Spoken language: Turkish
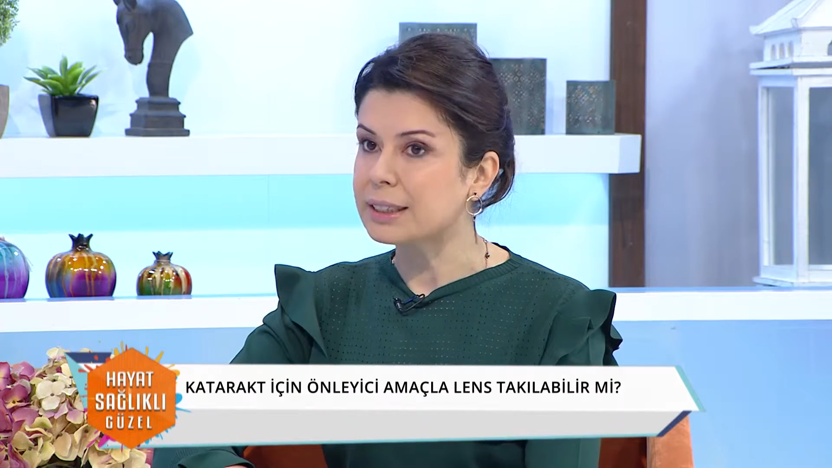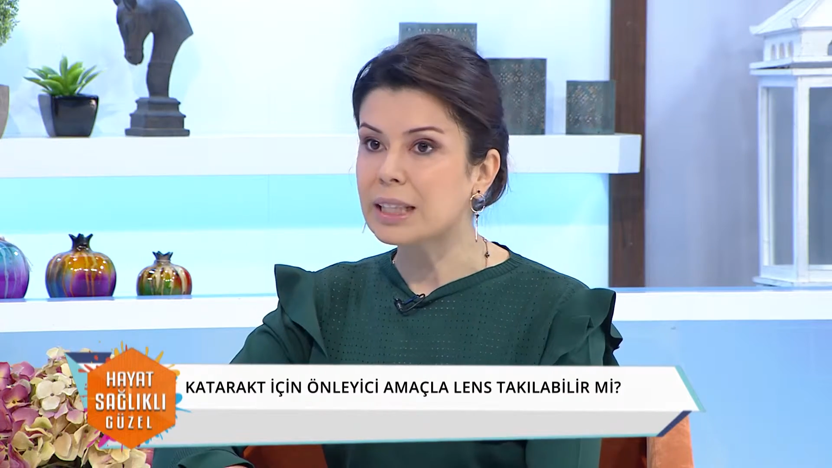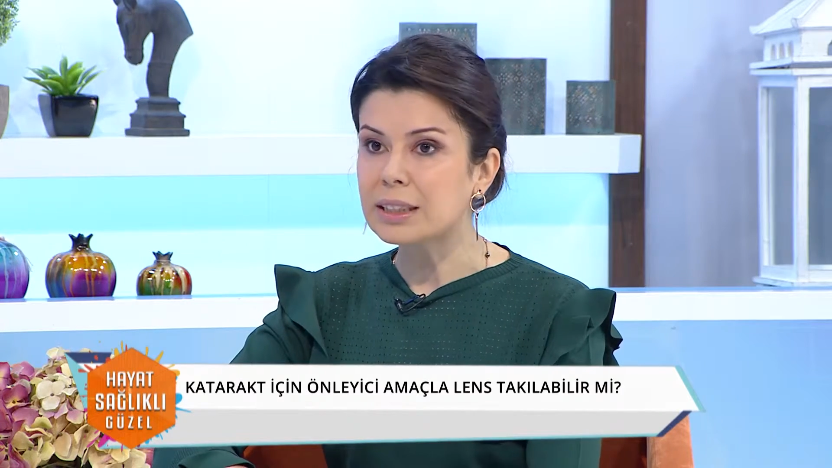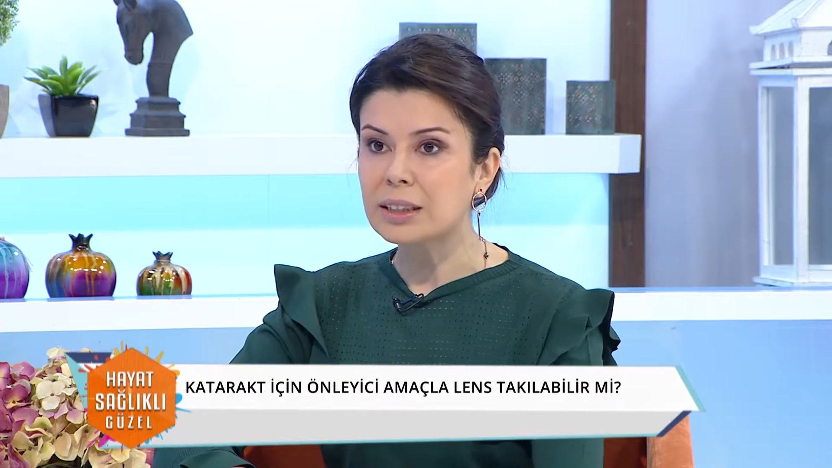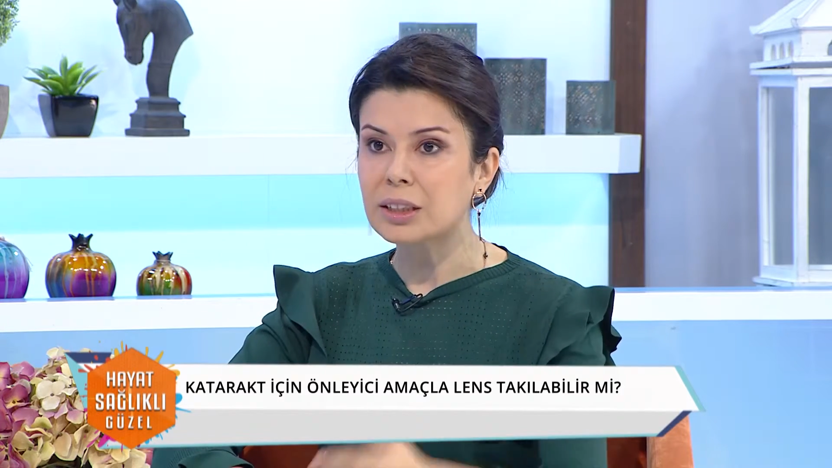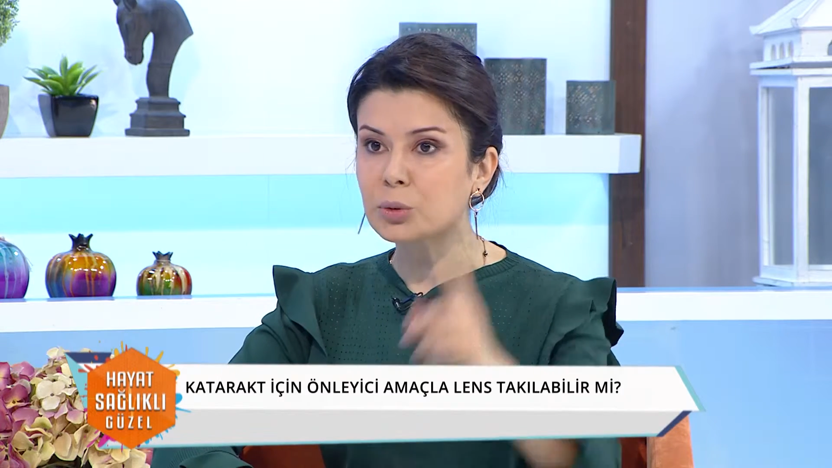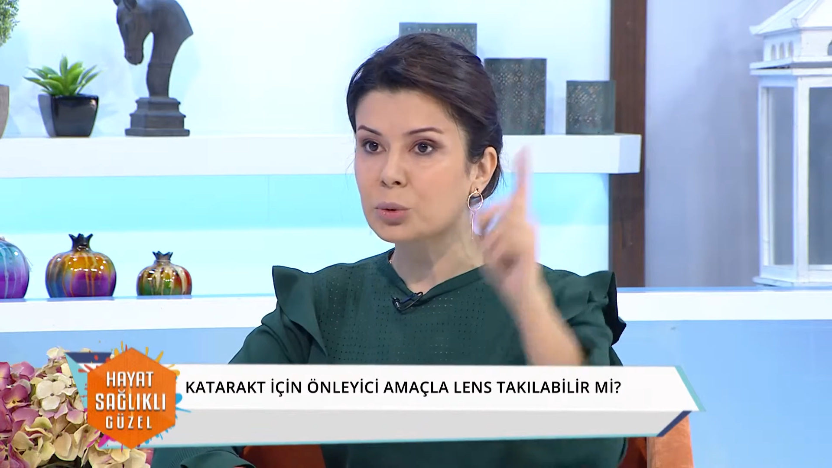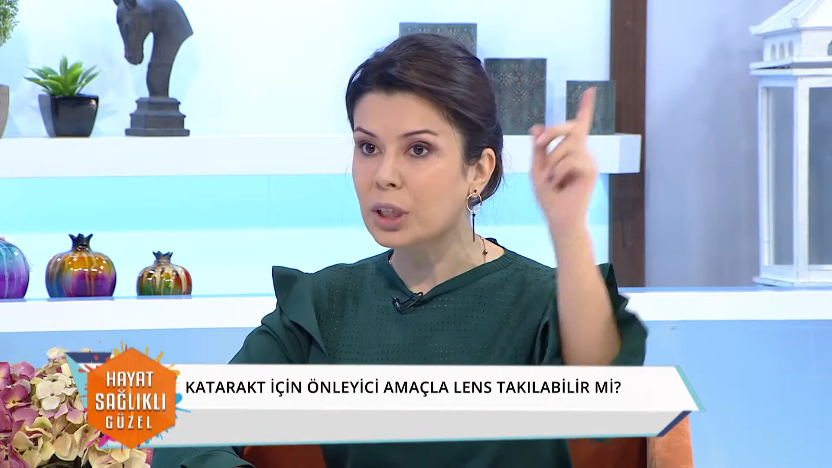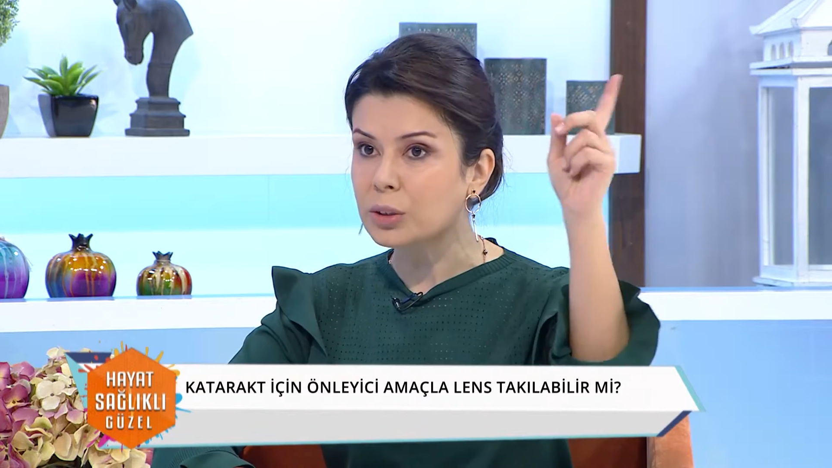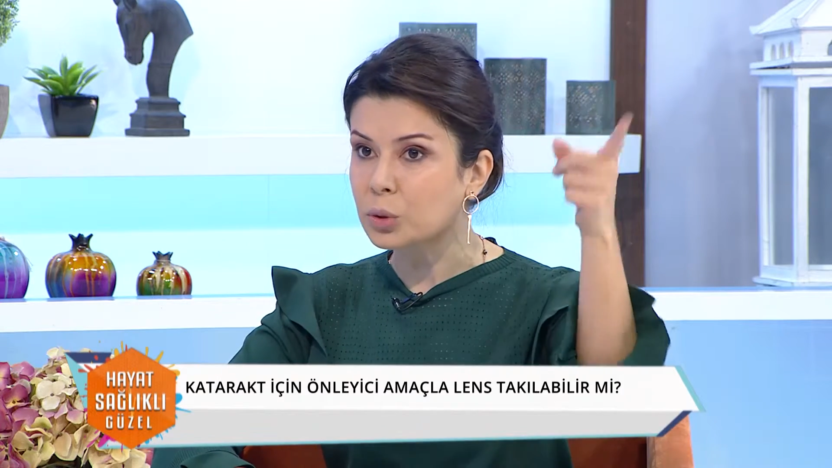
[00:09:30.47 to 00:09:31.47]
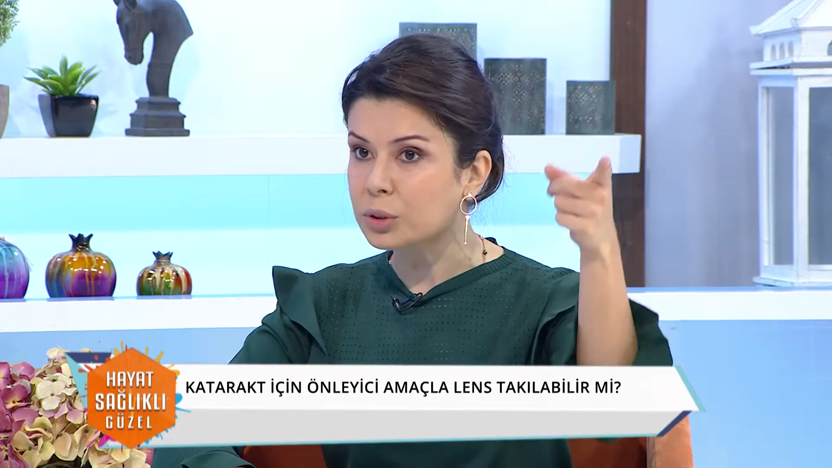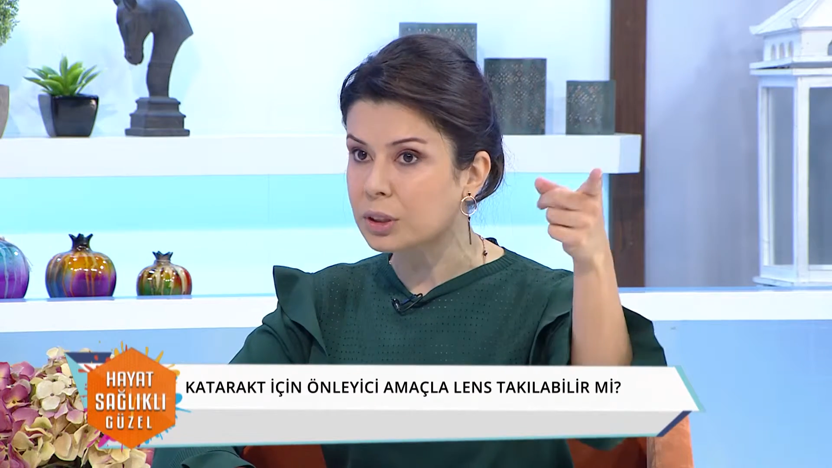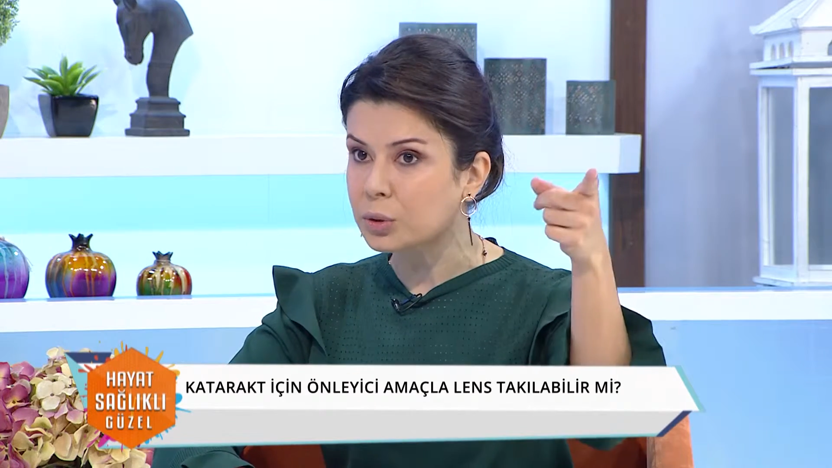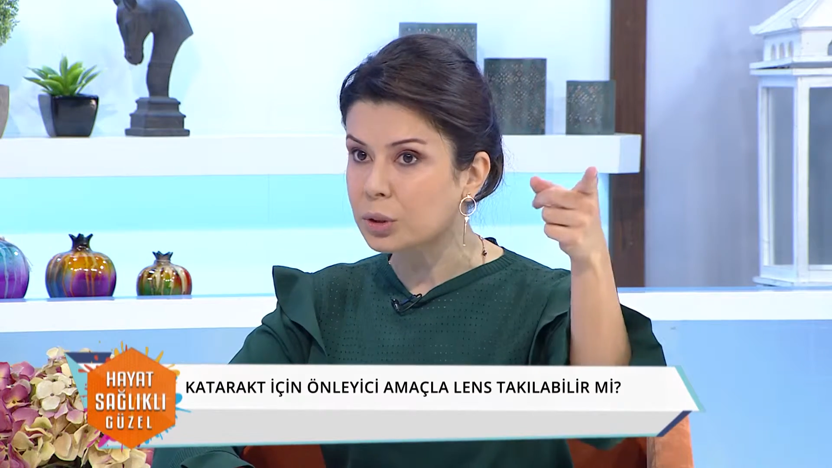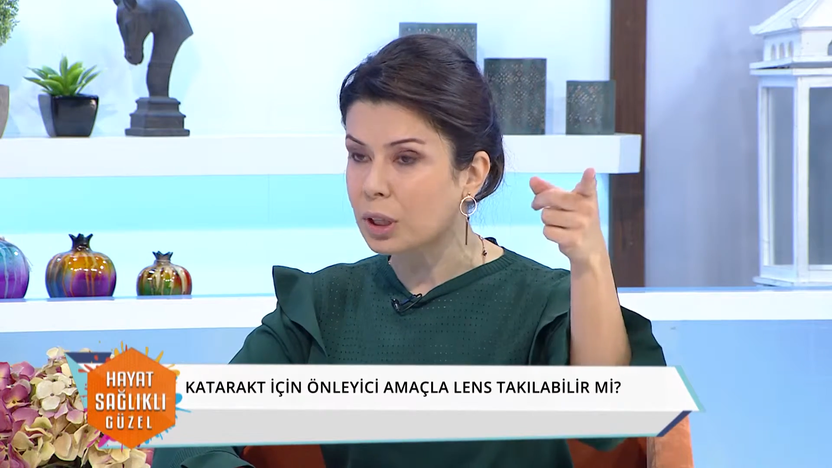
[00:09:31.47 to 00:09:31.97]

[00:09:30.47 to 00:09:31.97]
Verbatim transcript: Yani sadece uzağa gösteriyor